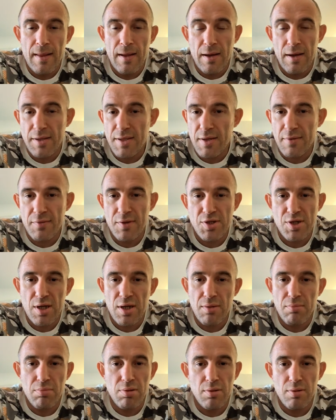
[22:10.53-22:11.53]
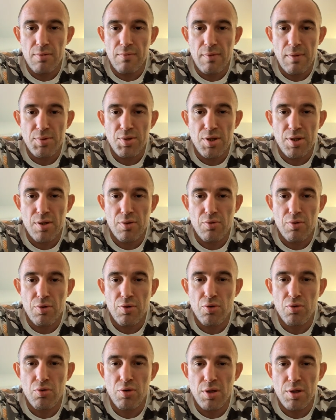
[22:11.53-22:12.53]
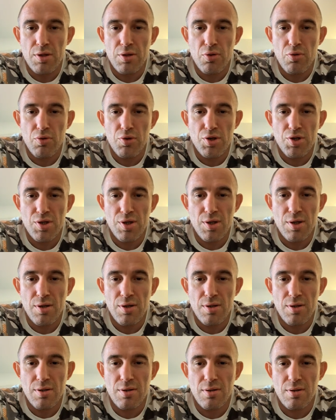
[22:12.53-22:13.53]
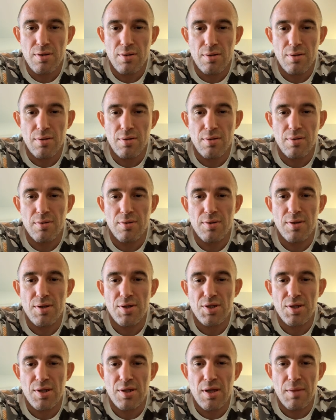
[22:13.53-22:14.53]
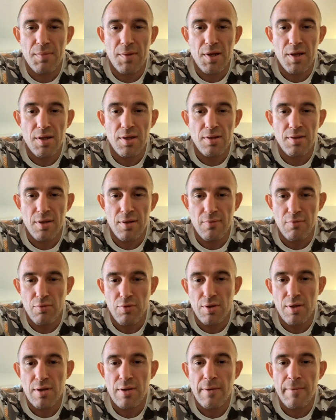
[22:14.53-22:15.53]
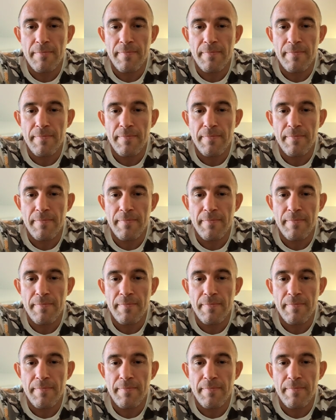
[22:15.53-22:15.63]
Хотя вначале был вообще такой круглый троечник, и даже иногда переходил на двойки.